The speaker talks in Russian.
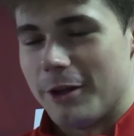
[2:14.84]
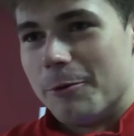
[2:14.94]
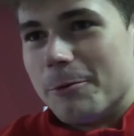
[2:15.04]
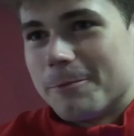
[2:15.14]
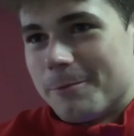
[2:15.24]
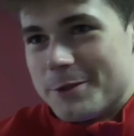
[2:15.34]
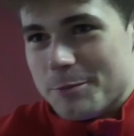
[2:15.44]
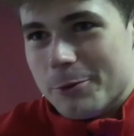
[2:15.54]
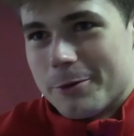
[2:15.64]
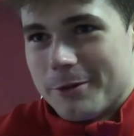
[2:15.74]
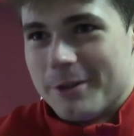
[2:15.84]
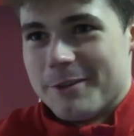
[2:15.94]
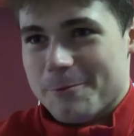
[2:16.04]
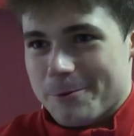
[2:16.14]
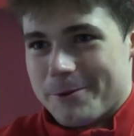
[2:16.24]
Не, сборная
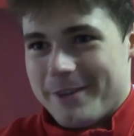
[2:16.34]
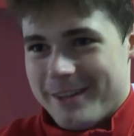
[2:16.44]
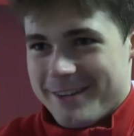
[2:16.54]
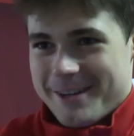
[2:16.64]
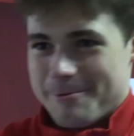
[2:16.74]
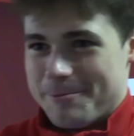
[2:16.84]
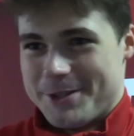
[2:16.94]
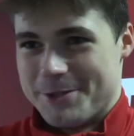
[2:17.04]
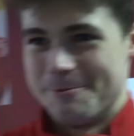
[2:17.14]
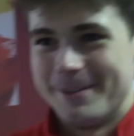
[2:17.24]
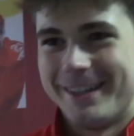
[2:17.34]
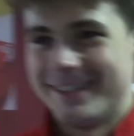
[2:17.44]
это уровень, как бы, почему бы